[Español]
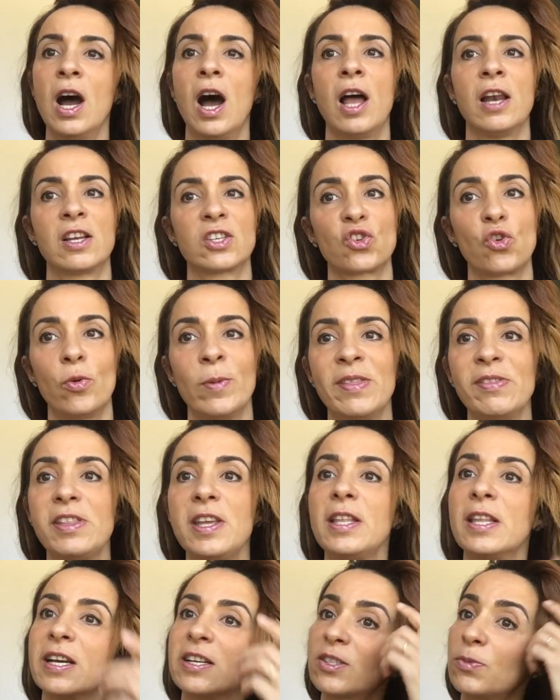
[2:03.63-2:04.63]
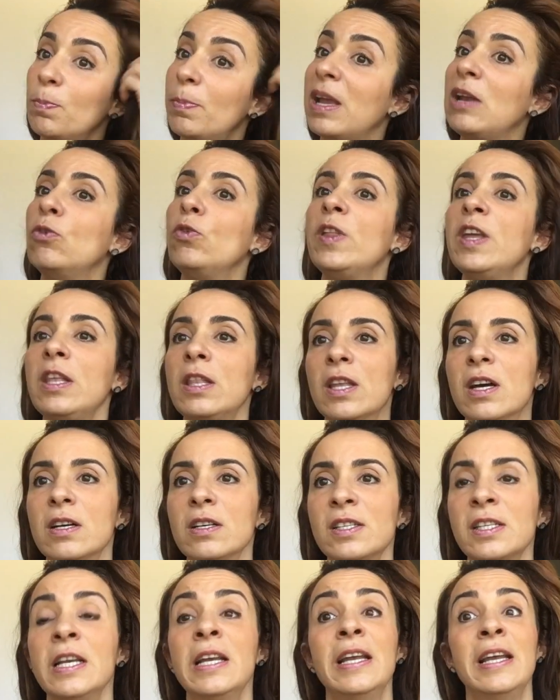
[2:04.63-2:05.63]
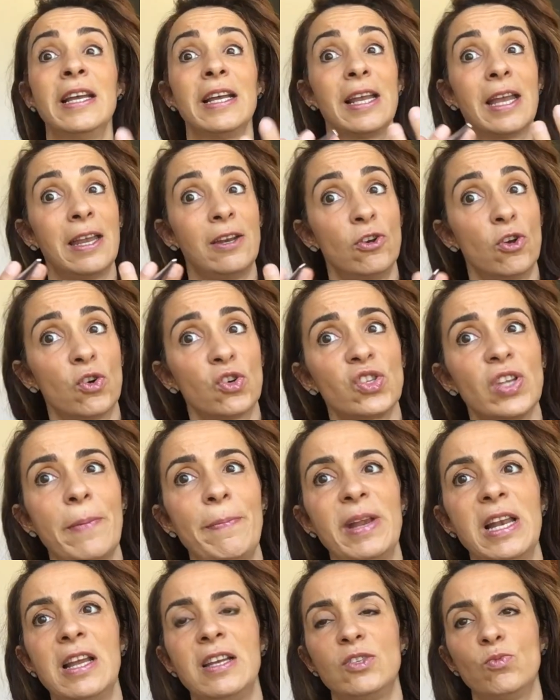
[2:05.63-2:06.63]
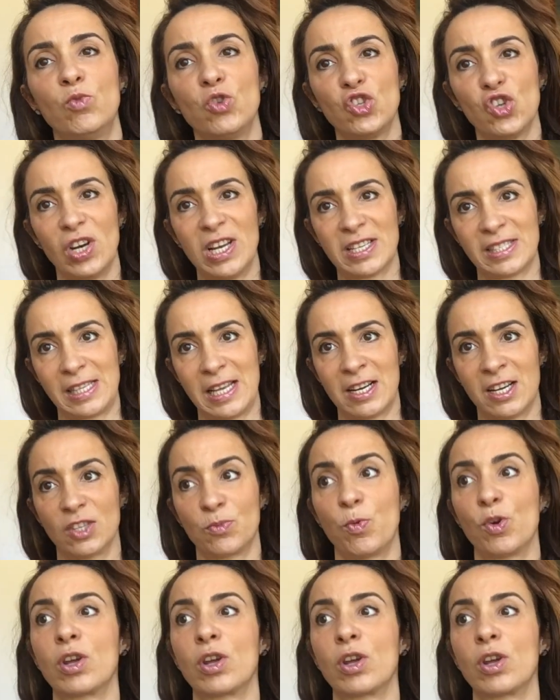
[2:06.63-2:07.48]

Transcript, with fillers: a las jovencitas peluditas que no os depiléis mucho las cejas,